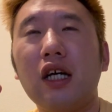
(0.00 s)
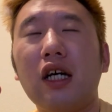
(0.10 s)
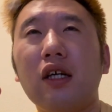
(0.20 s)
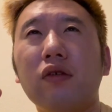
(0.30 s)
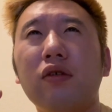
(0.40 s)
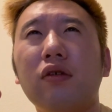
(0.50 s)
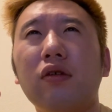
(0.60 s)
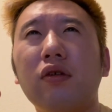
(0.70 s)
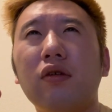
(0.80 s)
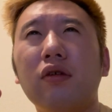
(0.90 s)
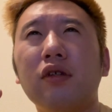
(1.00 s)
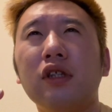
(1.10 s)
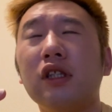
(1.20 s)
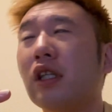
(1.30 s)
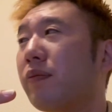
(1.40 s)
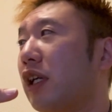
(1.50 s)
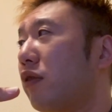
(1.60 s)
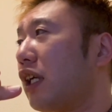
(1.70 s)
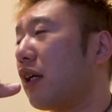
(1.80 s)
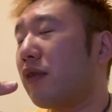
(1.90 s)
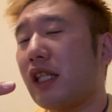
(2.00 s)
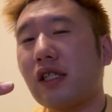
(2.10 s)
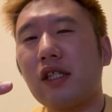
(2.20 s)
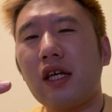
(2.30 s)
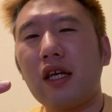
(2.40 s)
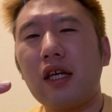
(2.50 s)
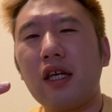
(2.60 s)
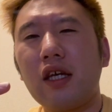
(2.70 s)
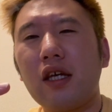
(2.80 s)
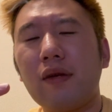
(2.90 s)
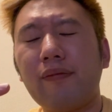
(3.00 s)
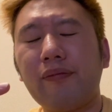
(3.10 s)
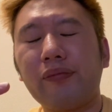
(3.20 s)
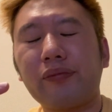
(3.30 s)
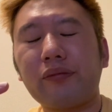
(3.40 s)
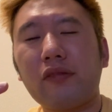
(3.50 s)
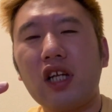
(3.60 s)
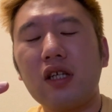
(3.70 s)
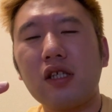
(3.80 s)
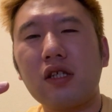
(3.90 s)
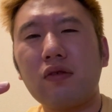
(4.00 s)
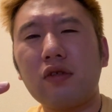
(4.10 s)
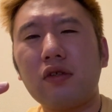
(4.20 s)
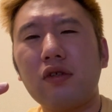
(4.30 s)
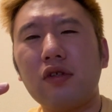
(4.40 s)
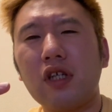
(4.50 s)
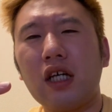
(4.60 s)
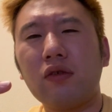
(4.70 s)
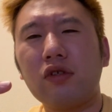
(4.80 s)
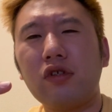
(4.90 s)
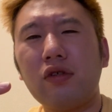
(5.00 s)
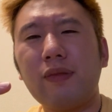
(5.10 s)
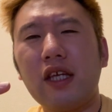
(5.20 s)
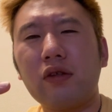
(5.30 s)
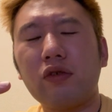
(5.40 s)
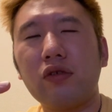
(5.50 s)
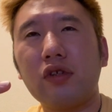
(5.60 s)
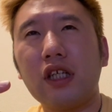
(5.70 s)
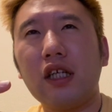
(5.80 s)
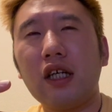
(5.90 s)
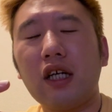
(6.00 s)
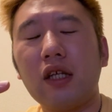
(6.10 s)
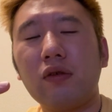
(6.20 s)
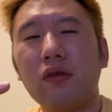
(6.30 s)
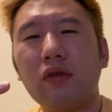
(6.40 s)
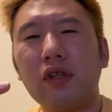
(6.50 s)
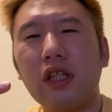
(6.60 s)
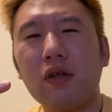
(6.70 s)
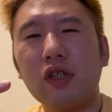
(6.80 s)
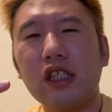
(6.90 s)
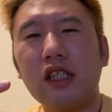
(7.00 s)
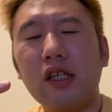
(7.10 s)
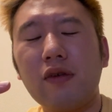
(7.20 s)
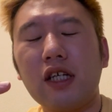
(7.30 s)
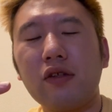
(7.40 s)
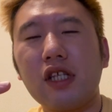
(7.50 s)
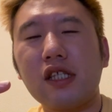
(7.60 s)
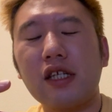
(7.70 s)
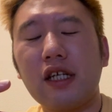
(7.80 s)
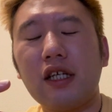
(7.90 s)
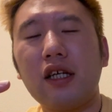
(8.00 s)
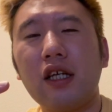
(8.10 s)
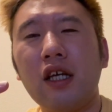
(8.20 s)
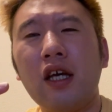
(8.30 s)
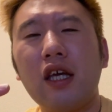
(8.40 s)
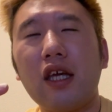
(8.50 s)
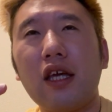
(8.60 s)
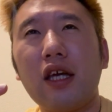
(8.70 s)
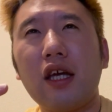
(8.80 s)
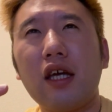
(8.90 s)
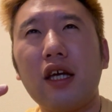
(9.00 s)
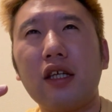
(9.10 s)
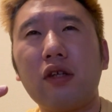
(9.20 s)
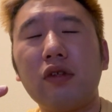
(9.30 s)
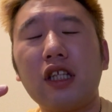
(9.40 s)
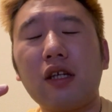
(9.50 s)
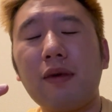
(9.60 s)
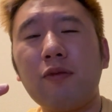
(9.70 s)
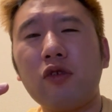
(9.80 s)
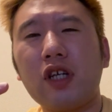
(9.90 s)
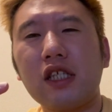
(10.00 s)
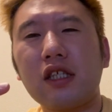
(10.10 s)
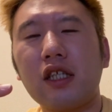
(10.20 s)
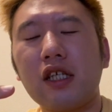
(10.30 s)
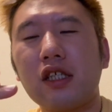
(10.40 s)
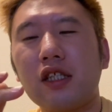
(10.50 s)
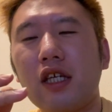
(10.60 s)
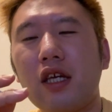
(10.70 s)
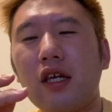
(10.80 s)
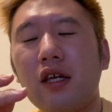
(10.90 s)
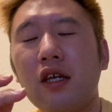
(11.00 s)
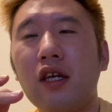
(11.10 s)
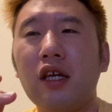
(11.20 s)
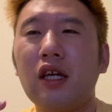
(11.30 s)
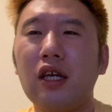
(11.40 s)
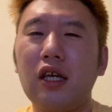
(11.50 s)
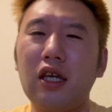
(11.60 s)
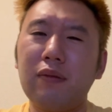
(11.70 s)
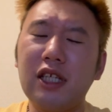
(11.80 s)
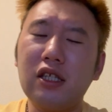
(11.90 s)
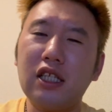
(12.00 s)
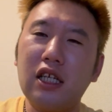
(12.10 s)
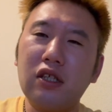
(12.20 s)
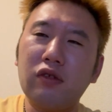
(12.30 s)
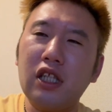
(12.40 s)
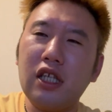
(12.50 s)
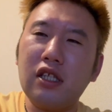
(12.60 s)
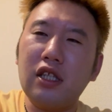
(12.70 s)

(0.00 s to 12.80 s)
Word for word: あのーペロリアンはですね、えー、すごくあのグルメというかあの猫舌ではあるんですが、えー、いろんな食べ物が好きでして、えー、まず最初にです